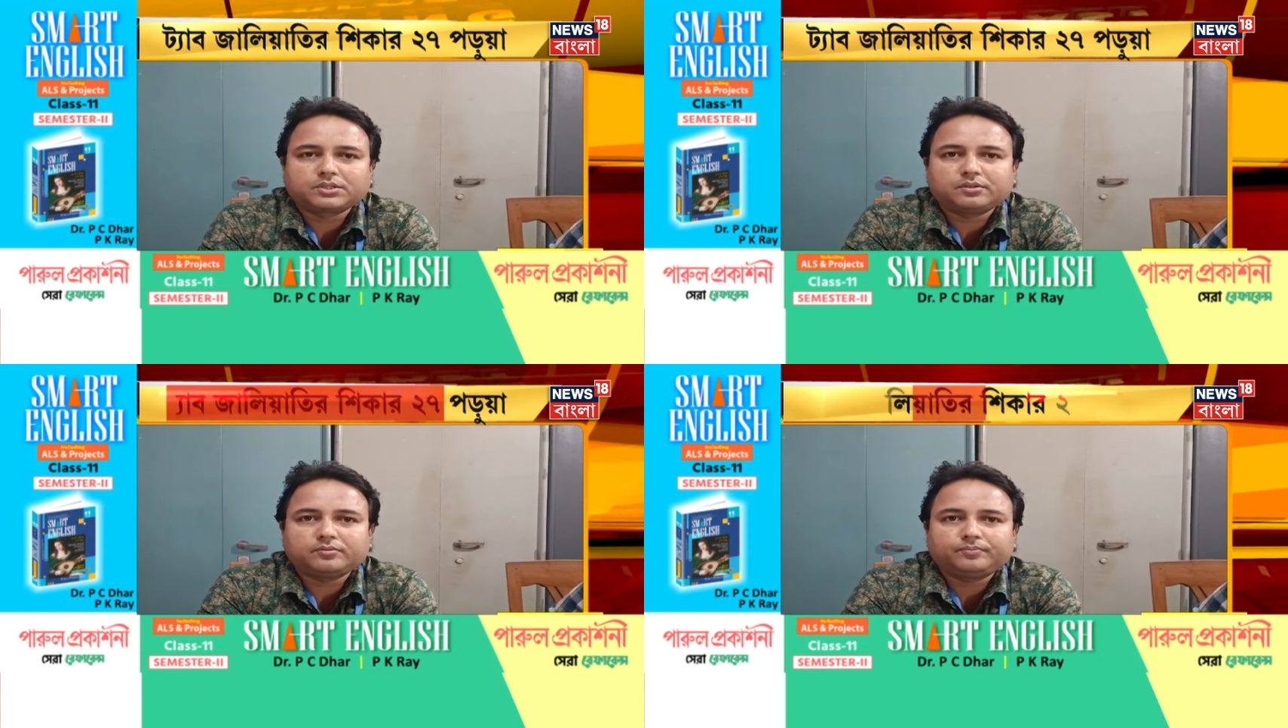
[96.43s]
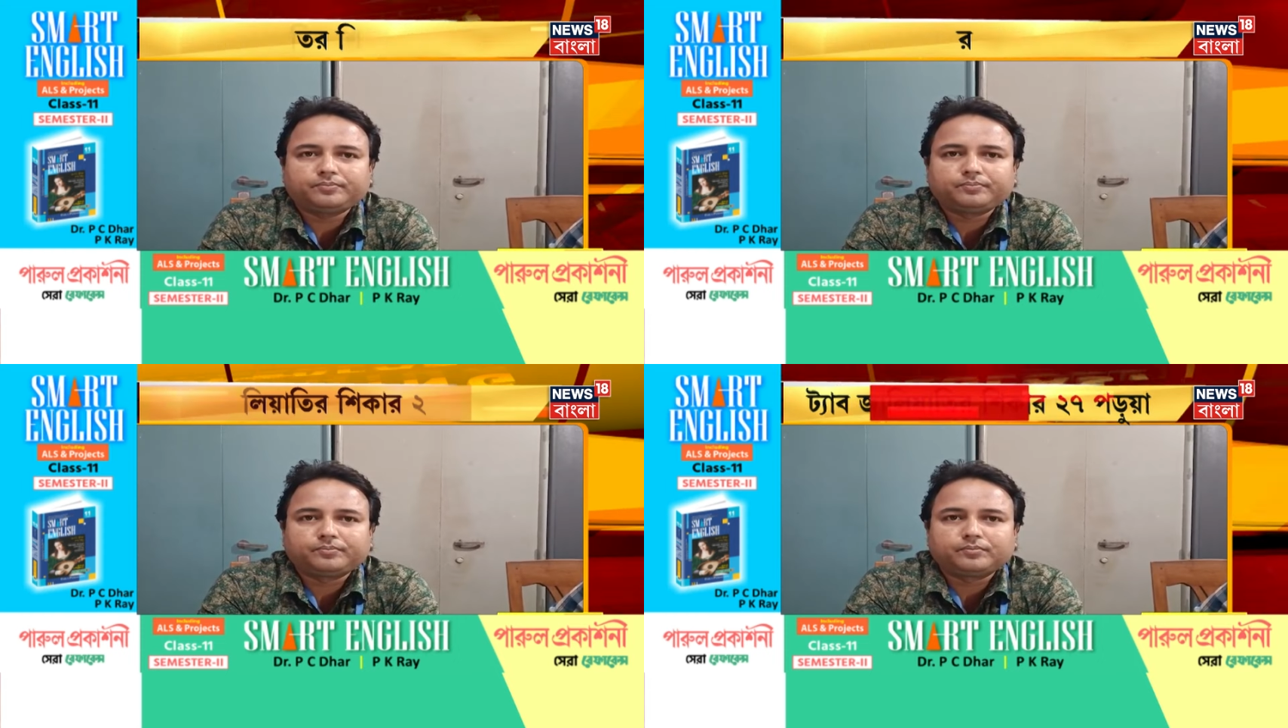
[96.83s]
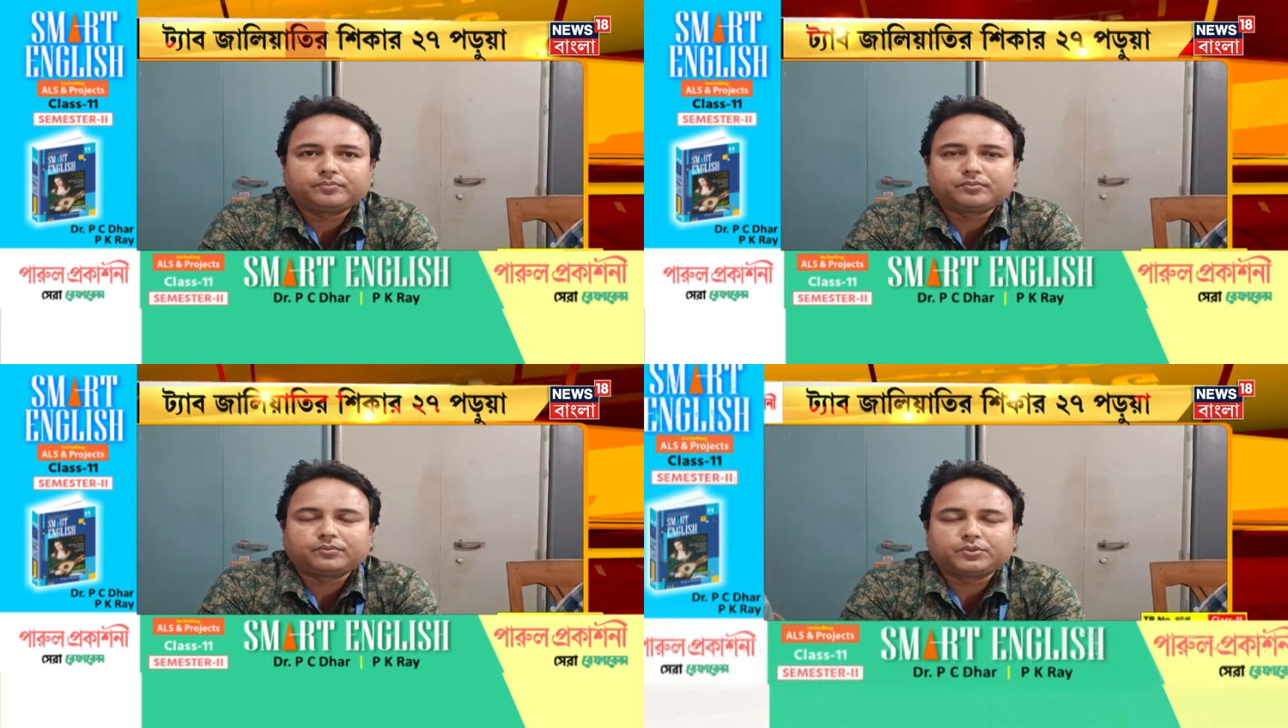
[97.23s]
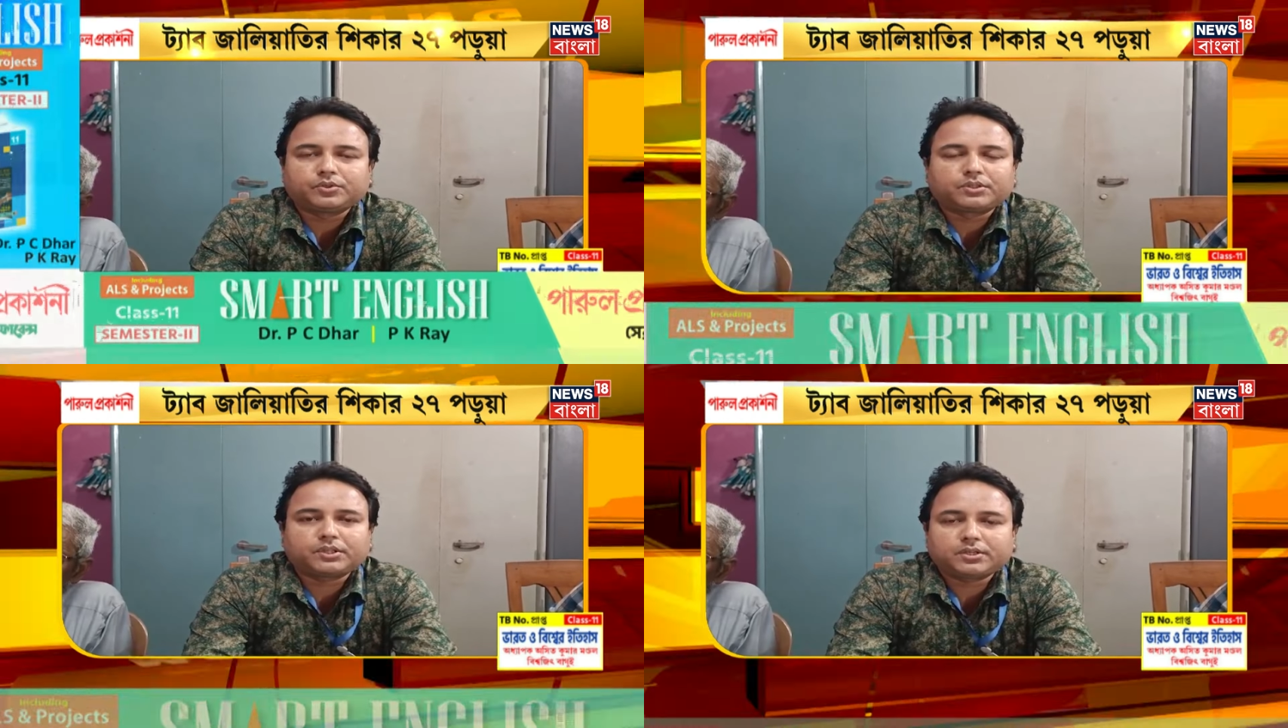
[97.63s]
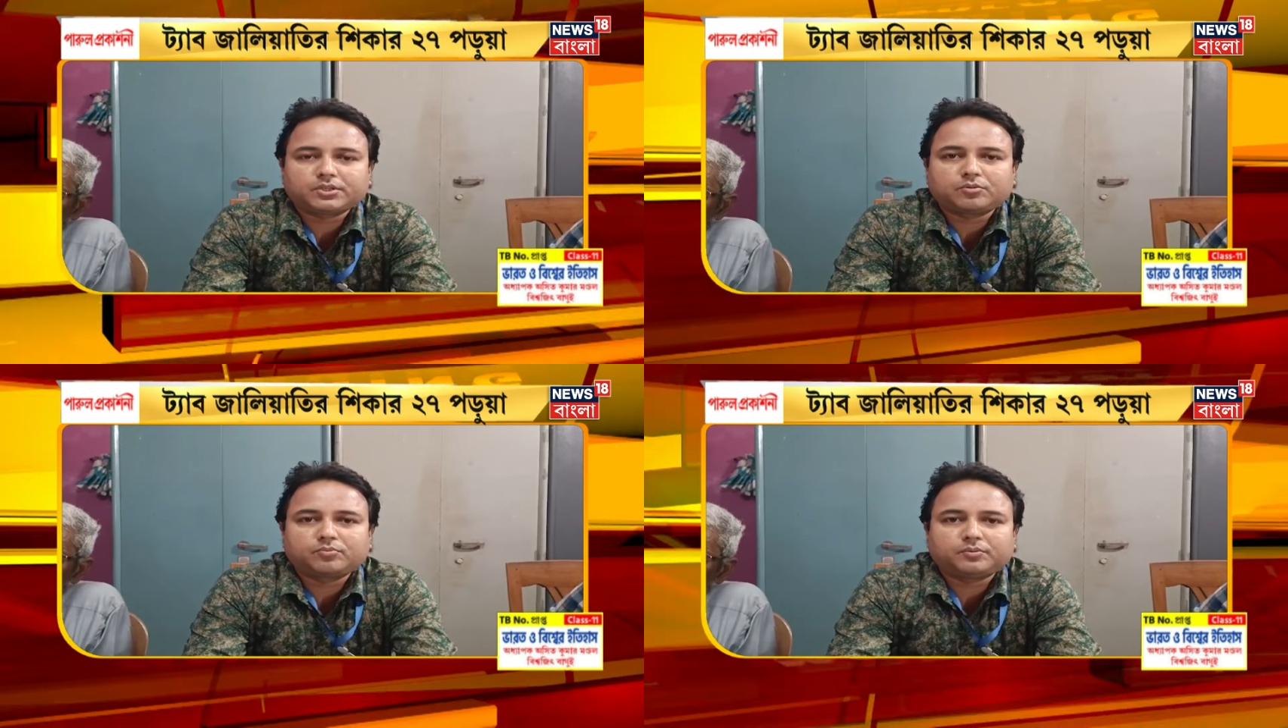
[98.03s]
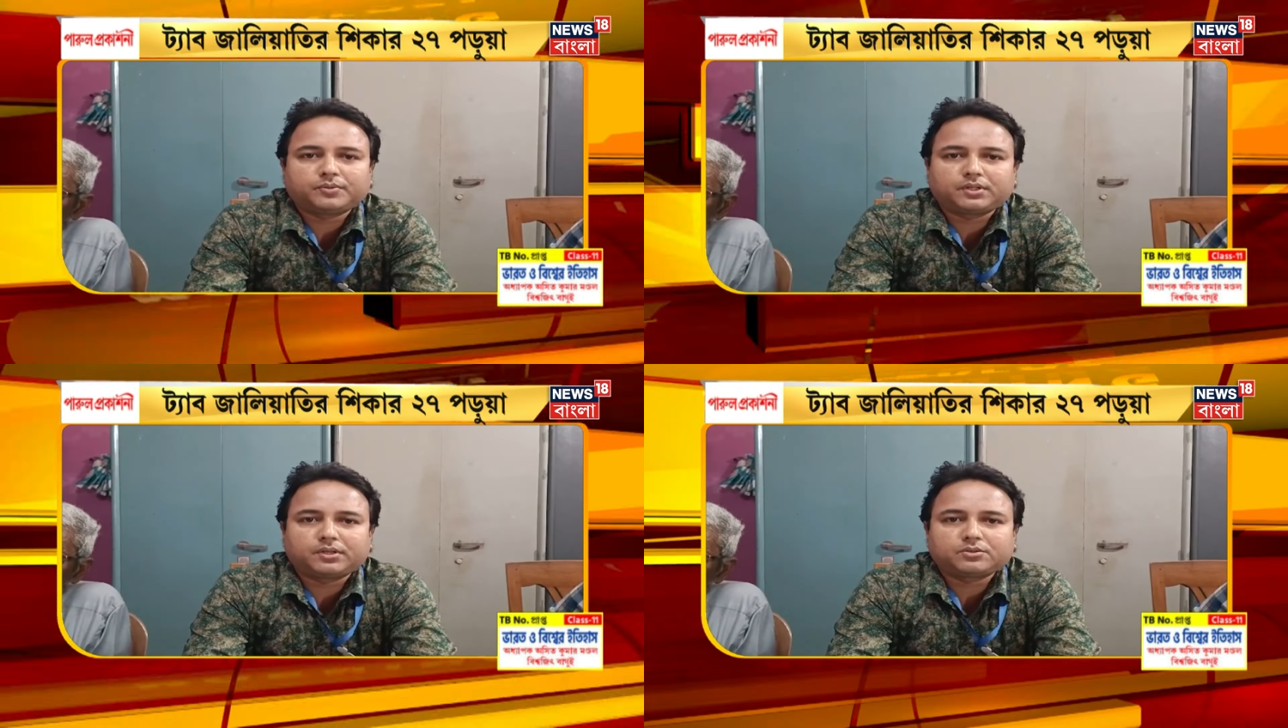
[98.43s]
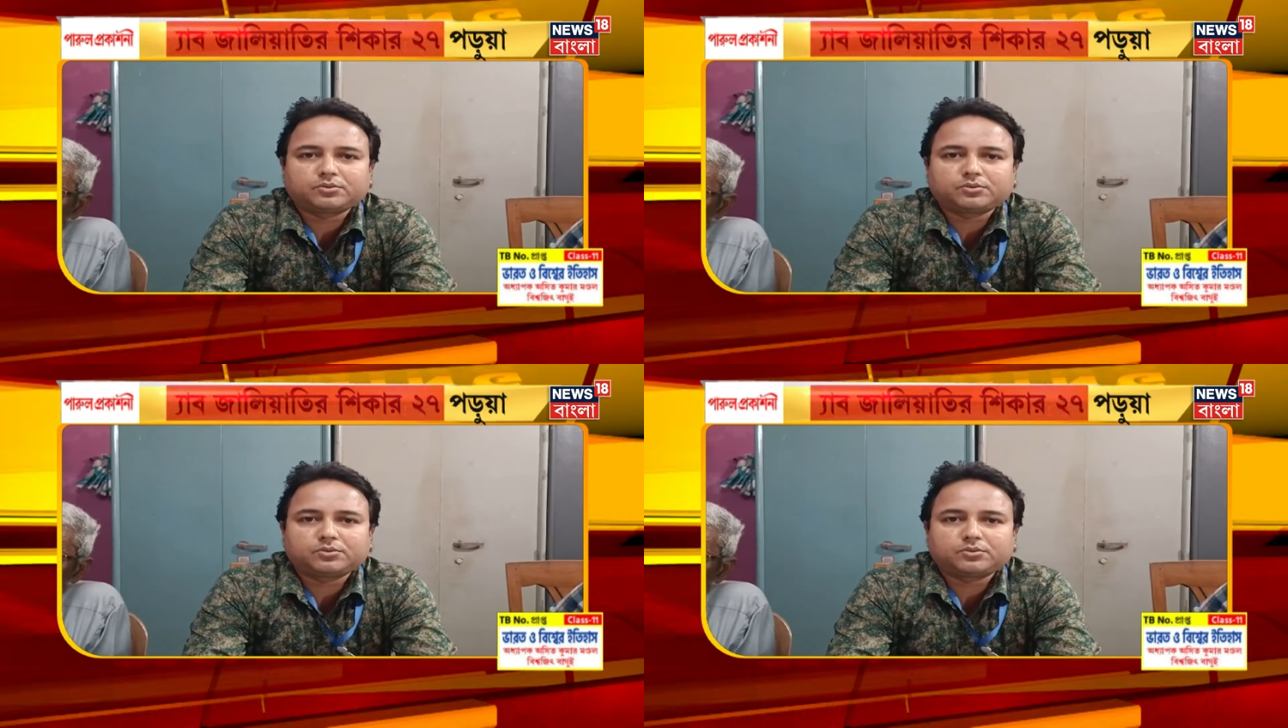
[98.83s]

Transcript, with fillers: করছেন যত তাড়াতাড়ি সম্ভব তাদের